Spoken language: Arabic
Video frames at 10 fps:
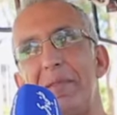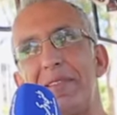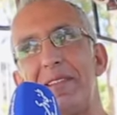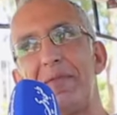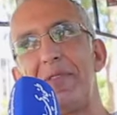
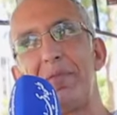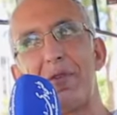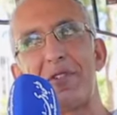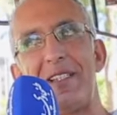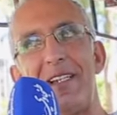مثلا في
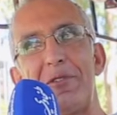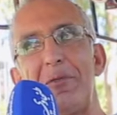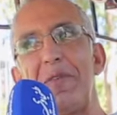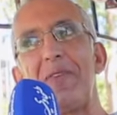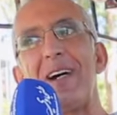برج
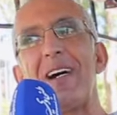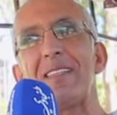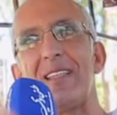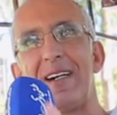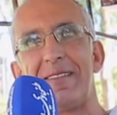الحجوي
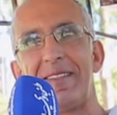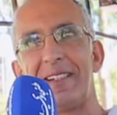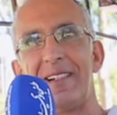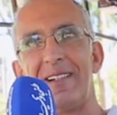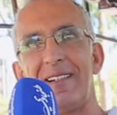فقط
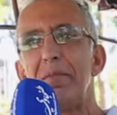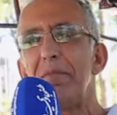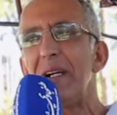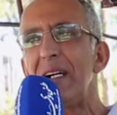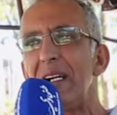الأصدقاء
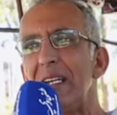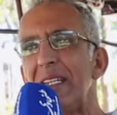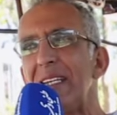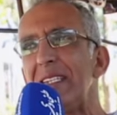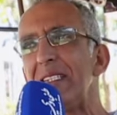مع
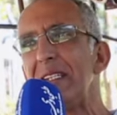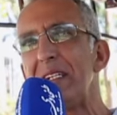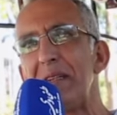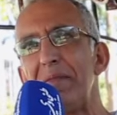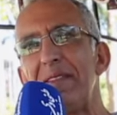
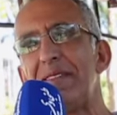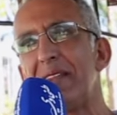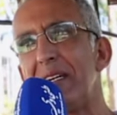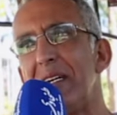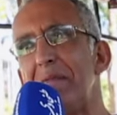الغياب
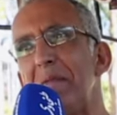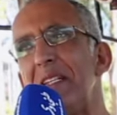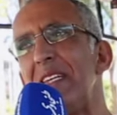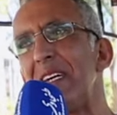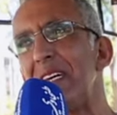التام
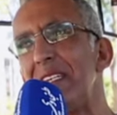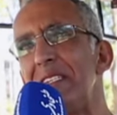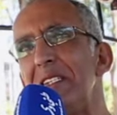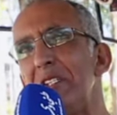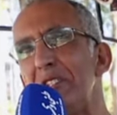
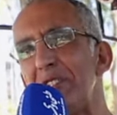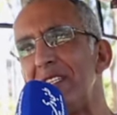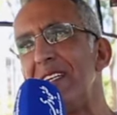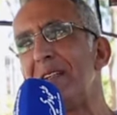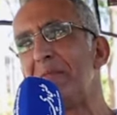لأي جهة